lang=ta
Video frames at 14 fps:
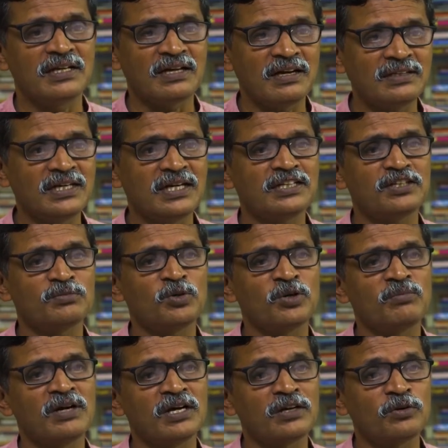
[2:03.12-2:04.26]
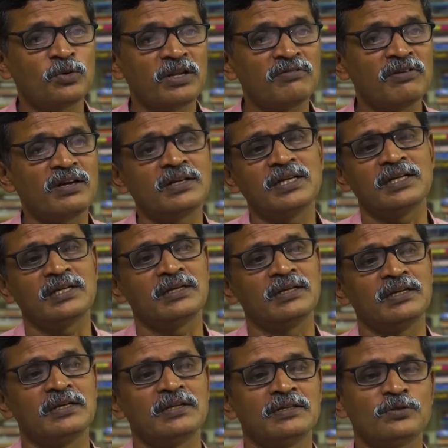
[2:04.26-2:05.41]
கான்ட்ராக்டர் மூலமாக குறைவான
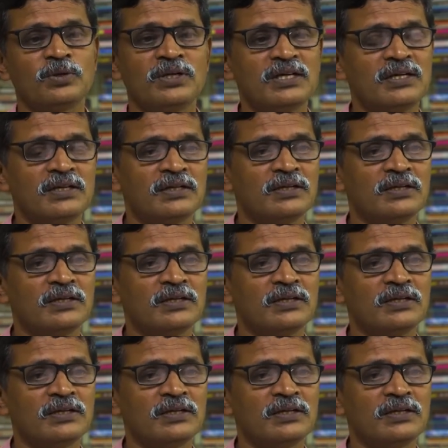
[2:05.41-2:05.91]
தொழில